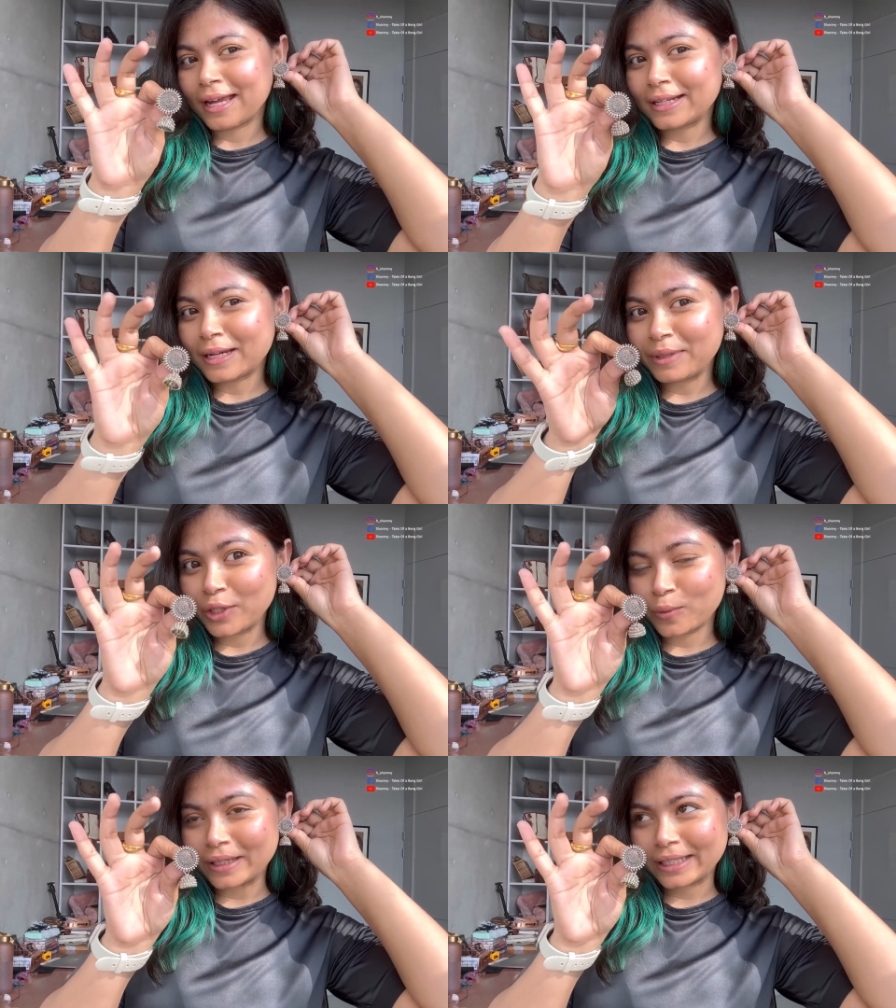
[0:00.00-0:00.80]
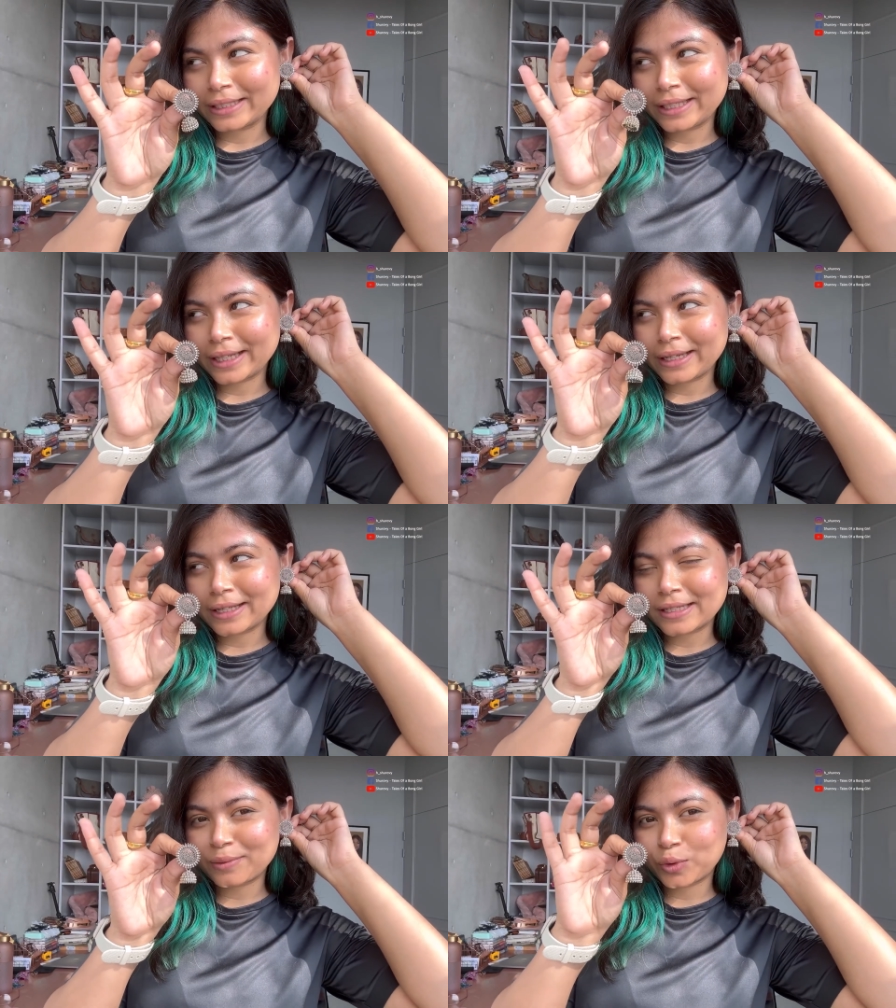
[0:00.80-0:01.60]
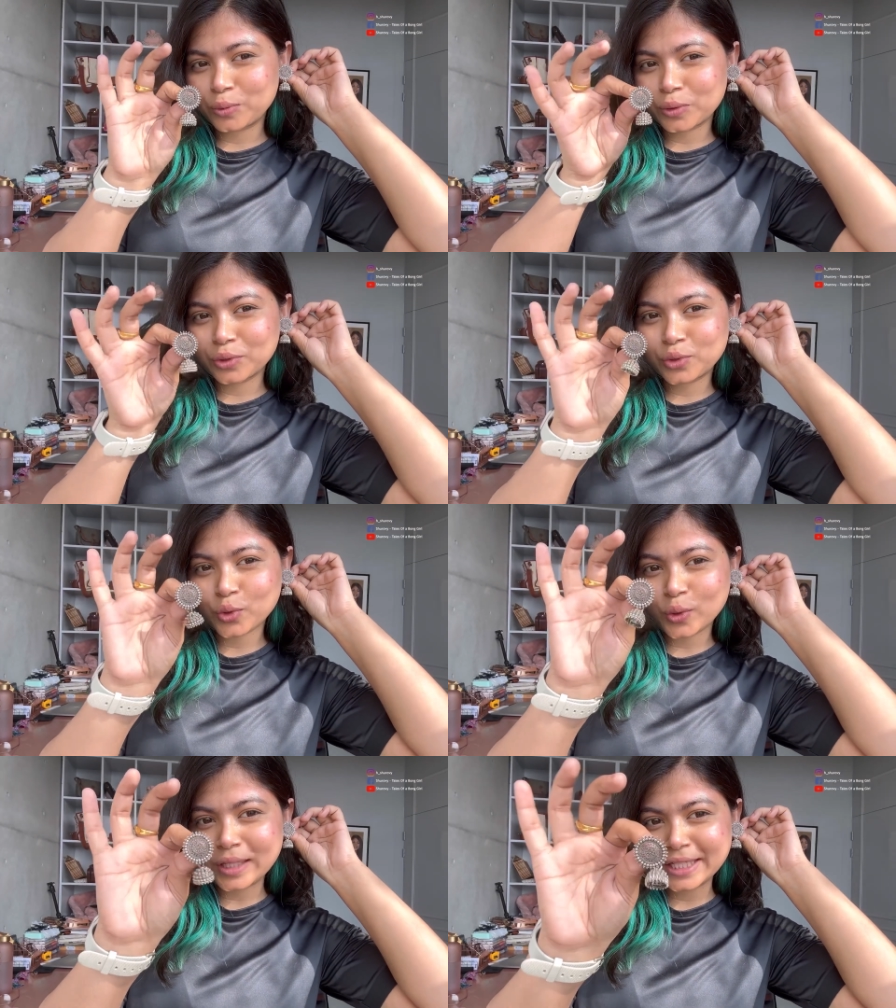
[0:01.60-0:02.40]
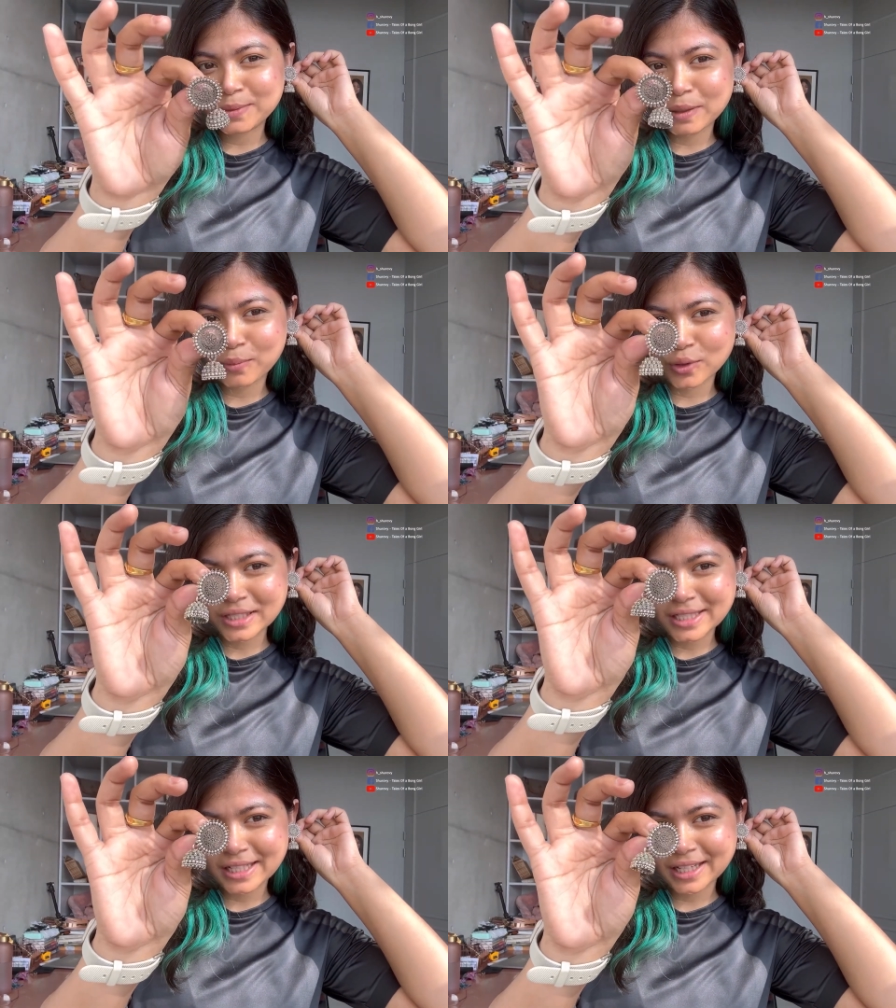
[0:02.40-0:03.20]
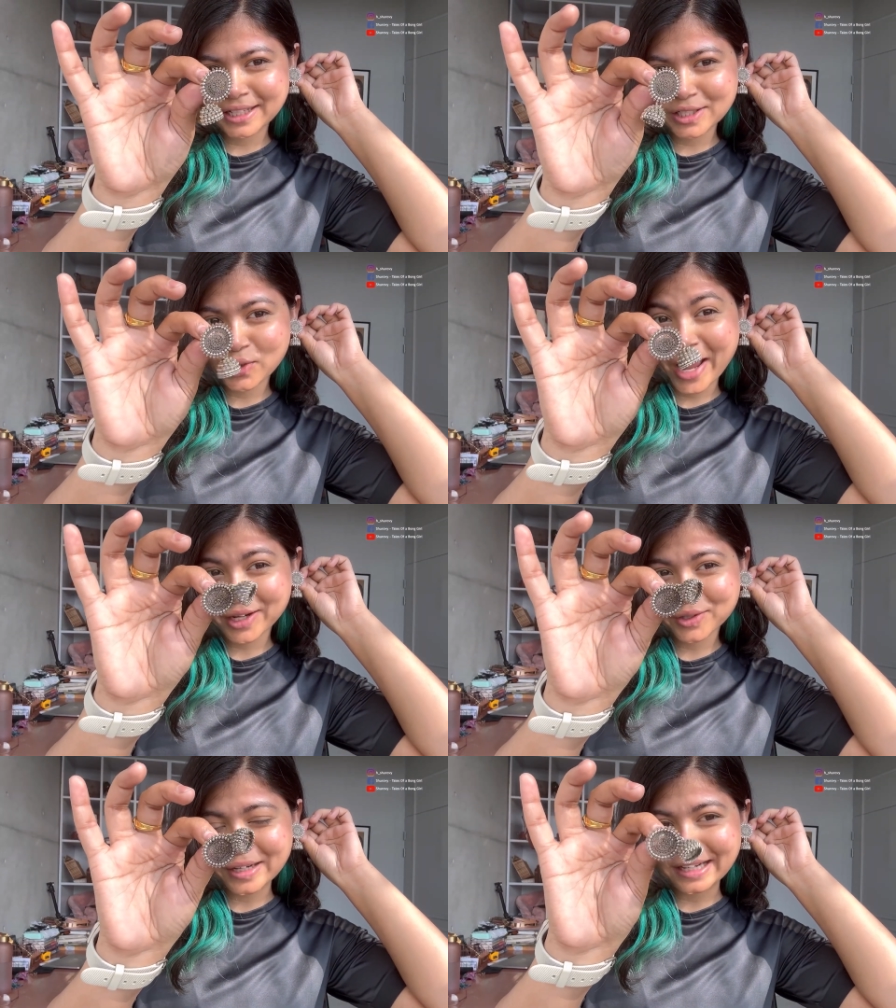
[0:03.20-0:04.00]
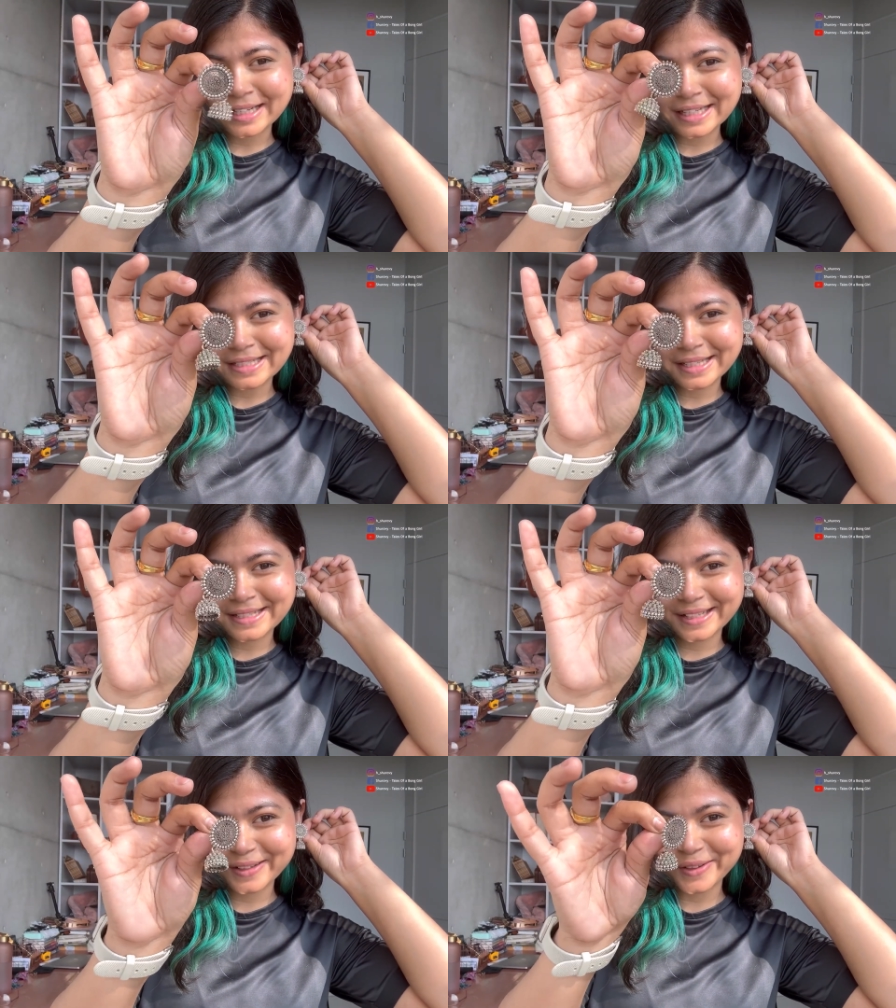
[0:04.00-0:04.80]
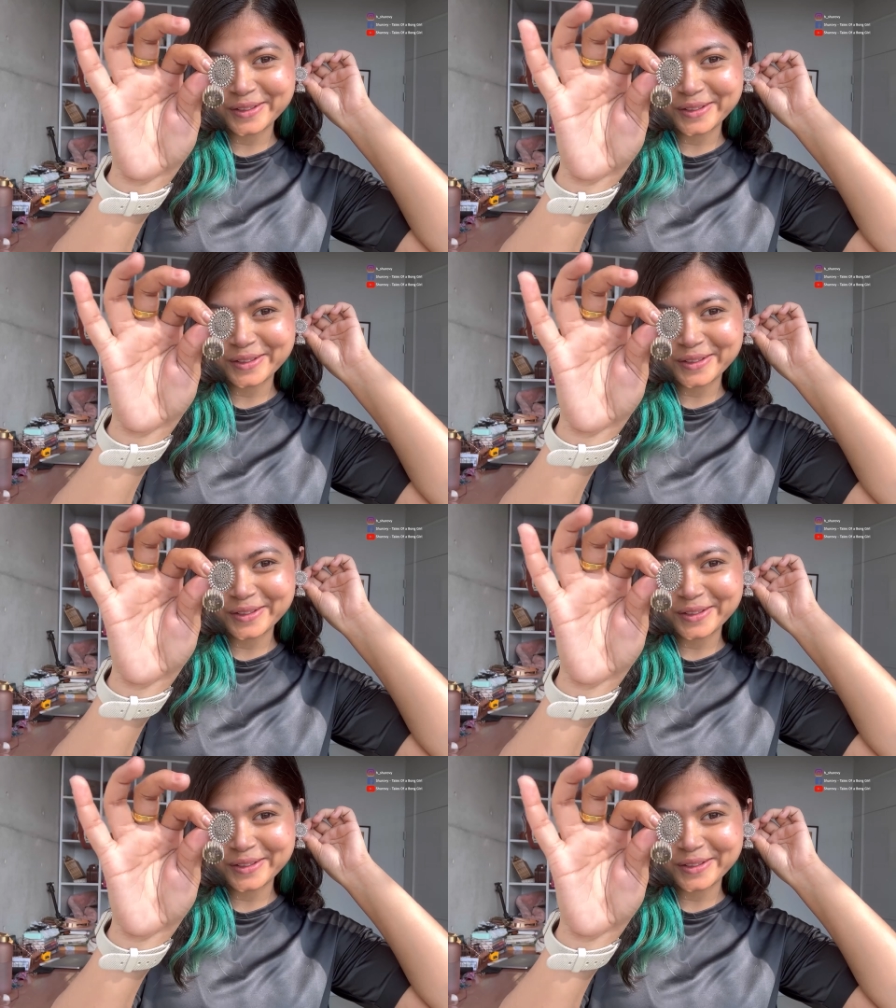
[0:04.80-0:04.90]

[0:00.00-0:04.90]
এটা আমি নিউ মার্কেট থেকে কিনেছিলাম খুব সম্ভবত চল্লিশ বা পঞ্চাশ টাকা নিয়েছিল একশো টাকার নিচে ছিল